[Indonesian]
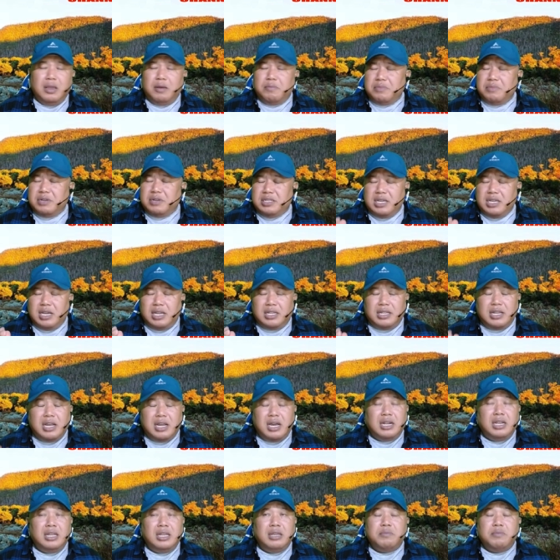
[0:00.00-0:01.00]

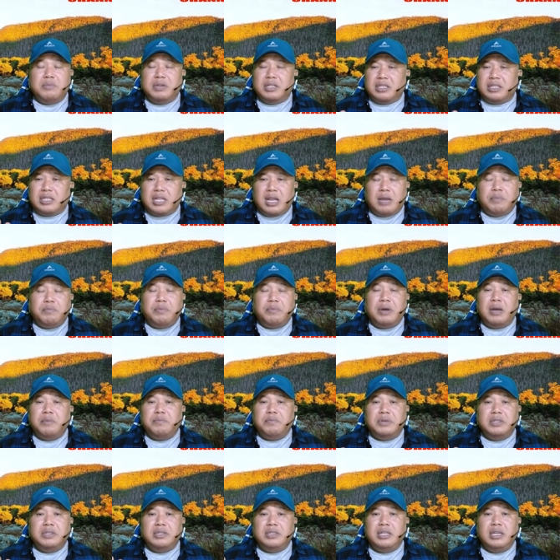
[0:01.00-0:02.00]
menyadari betapa
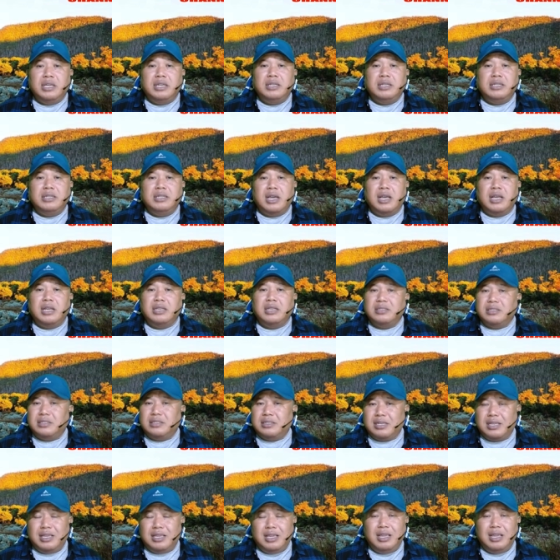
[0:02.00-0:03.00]
pentingnya
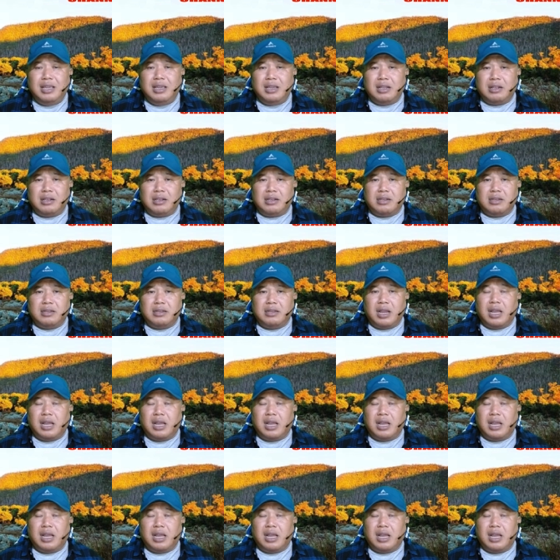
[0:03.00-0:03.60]
skill